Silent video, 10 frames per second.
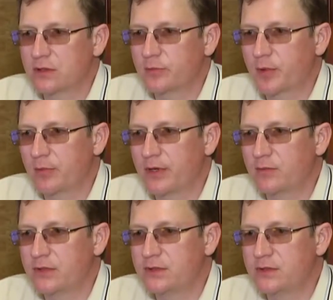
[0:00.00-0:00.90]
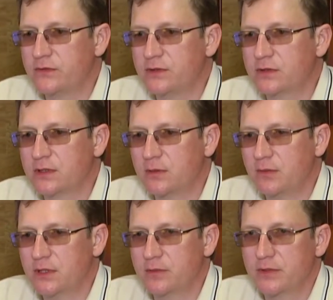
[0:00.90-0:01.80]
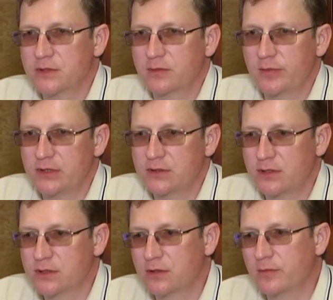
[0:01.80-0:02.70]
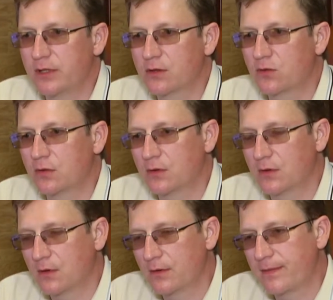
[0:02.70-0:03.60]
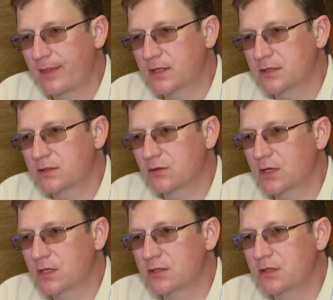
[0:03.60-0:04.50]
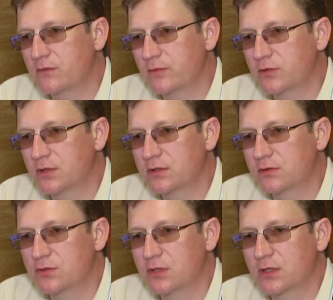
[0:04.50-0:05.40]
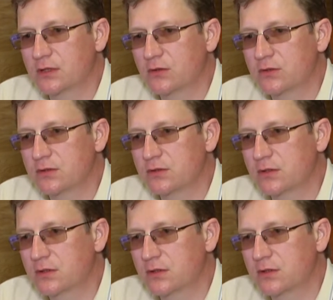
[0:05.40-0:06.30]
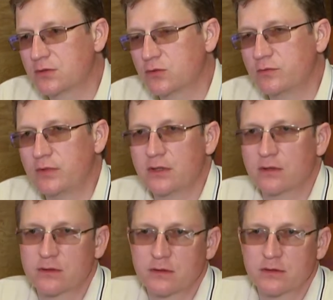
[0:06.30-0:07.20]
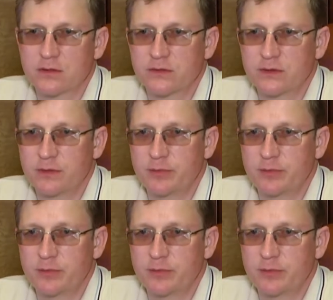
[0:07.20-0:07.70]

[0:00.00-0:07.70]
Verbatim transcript: Проблема действительно имеет место быть. Слишком легко наши сограждане во многих случаях относятся к судьбе э, своих